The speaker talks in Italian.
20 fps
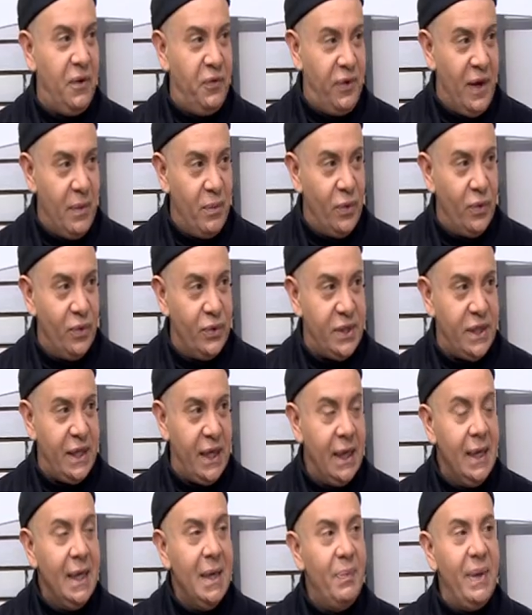famosi,
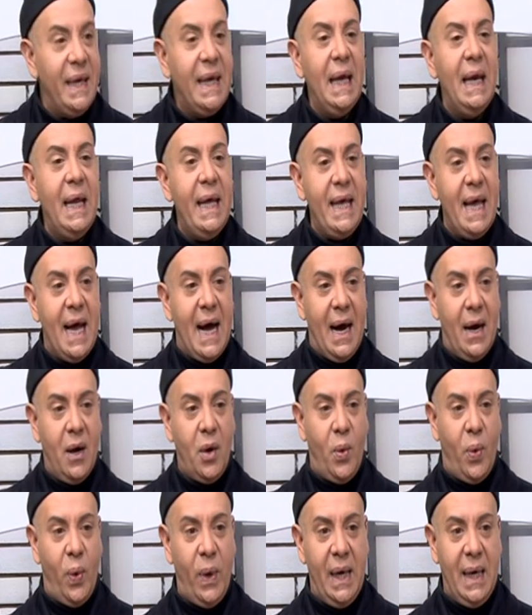perché lei ha
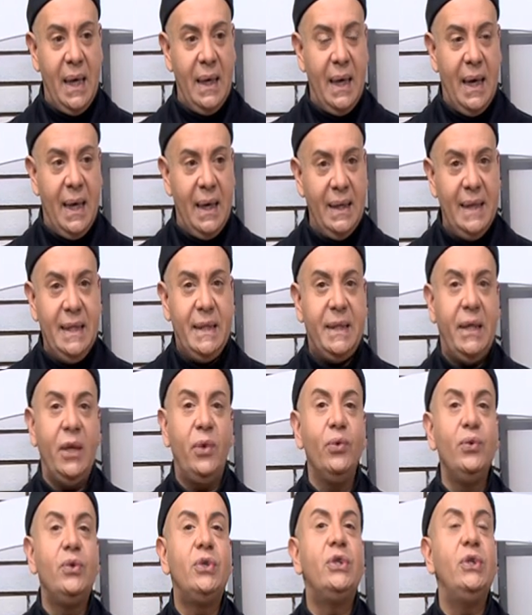quella
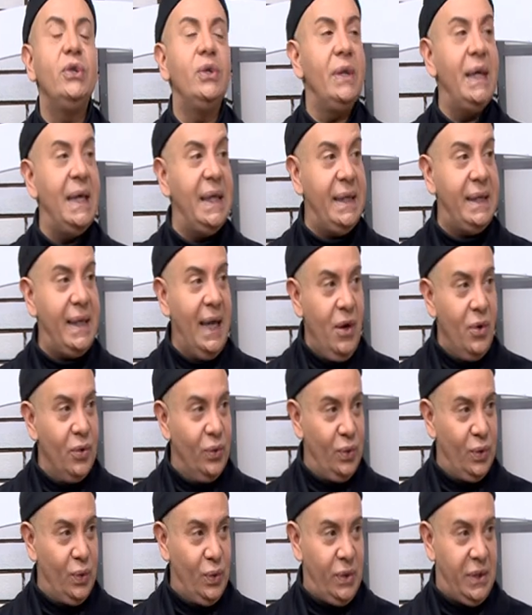istituzionalità
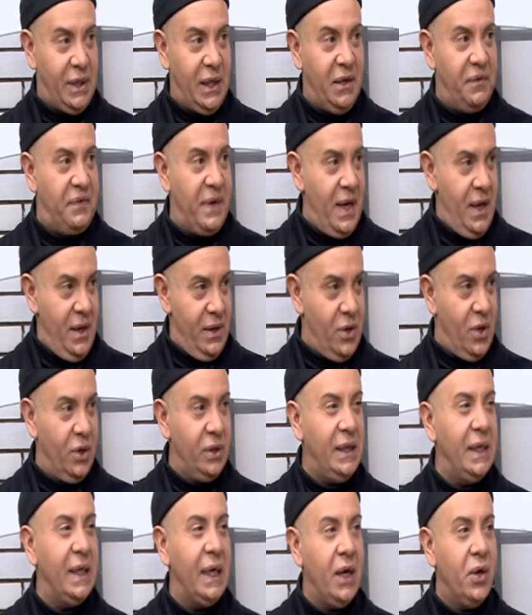conduttiva, mm. no,
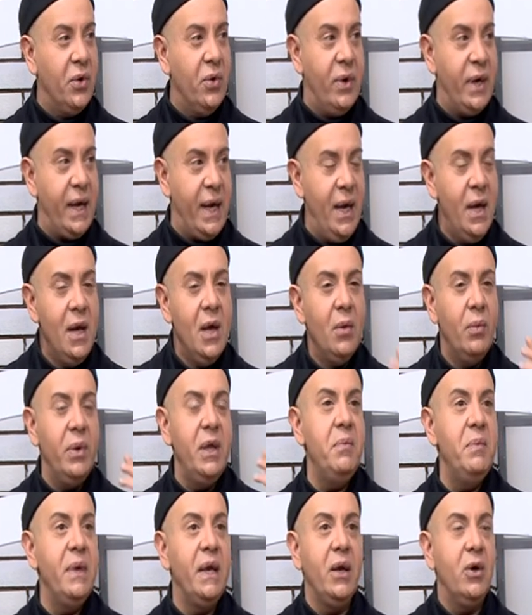di rigore, quindi
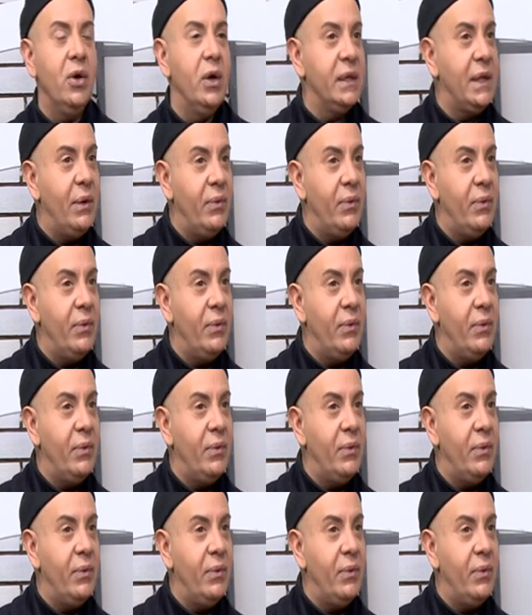mi sì. ricorda